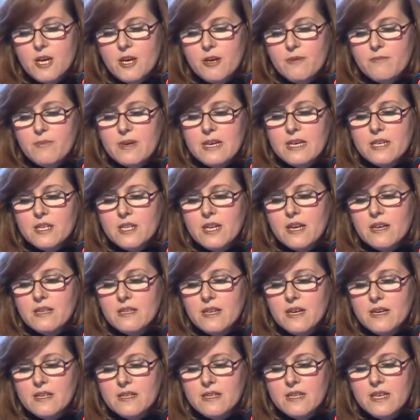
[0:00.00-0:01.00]
Bican
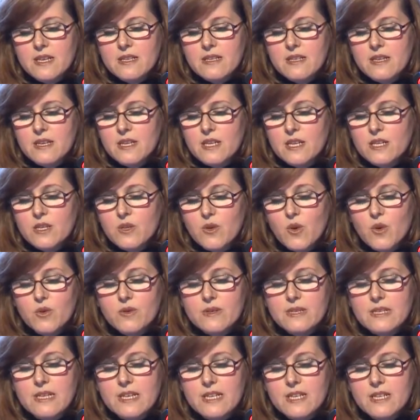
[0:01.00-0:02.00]
Hazretlerin
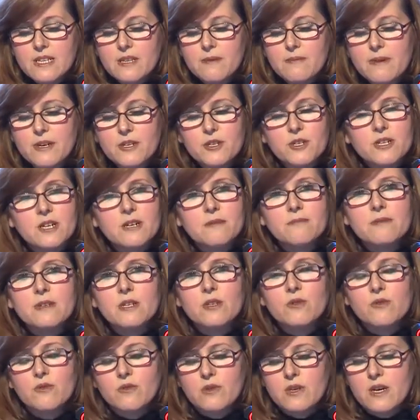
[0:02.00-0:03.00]
gözlerini başka bir
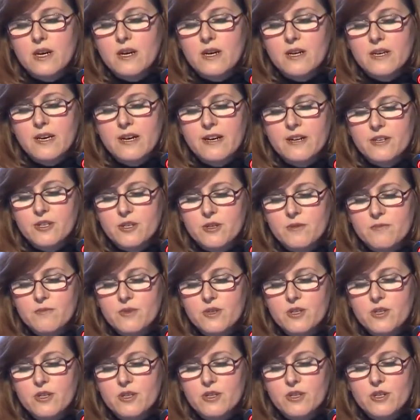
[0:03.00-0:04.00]
dünyaya
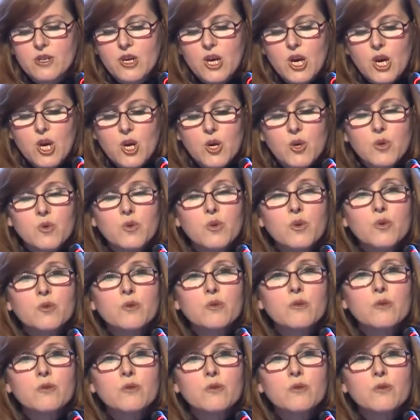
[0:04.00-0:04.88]
açmış, gönül